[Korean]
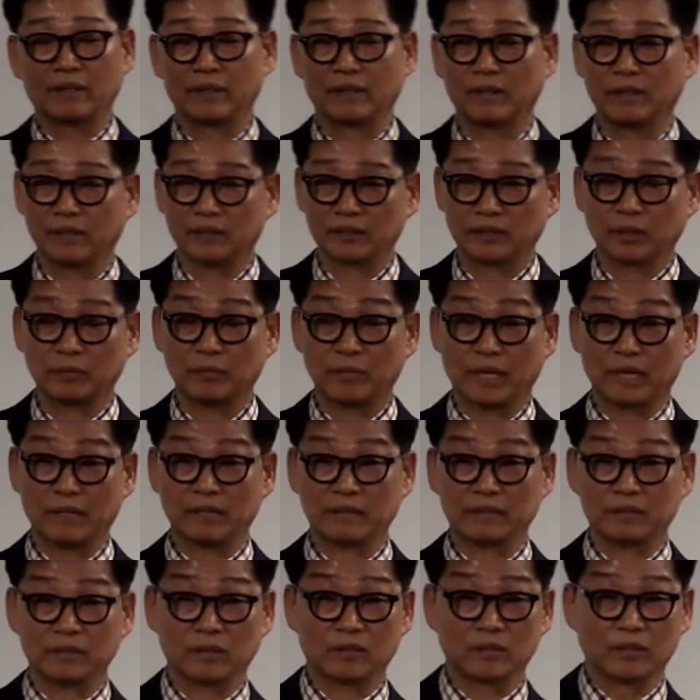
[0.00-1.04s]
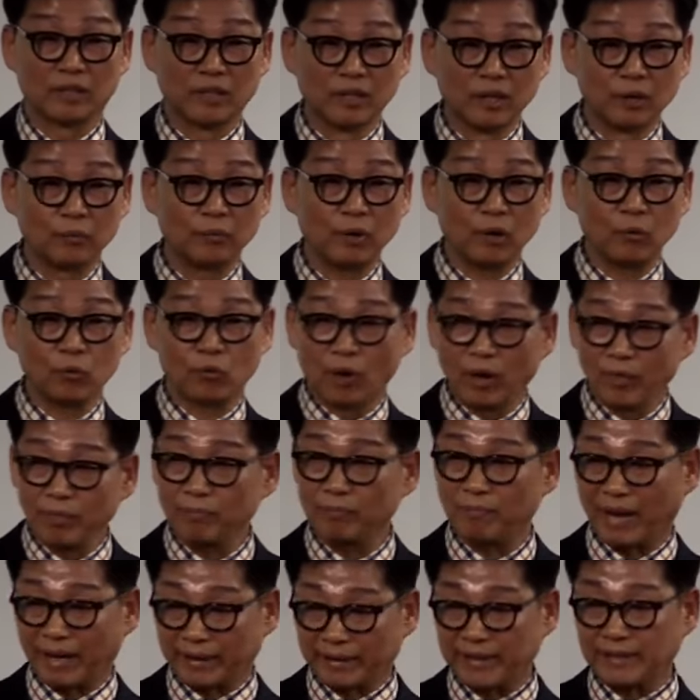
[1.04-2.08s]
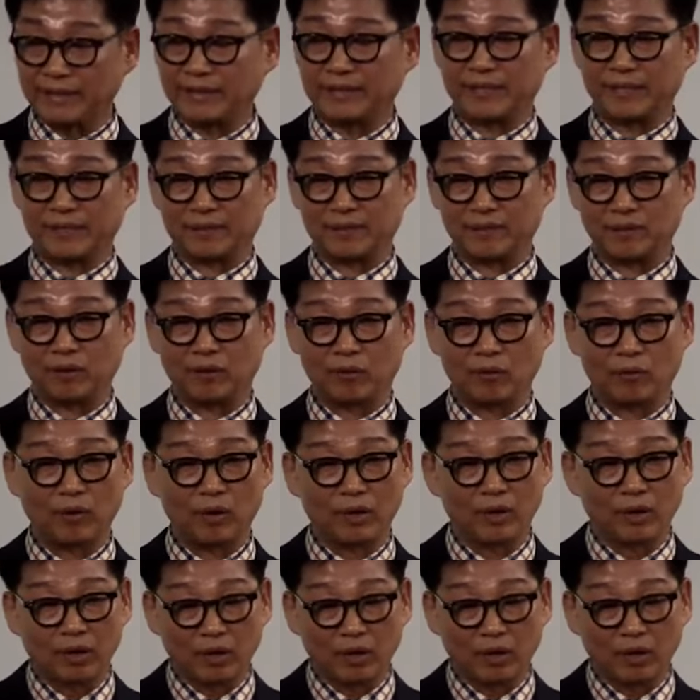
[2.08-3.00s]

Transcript: 어, 정말 그 글로벌 원 마케팅,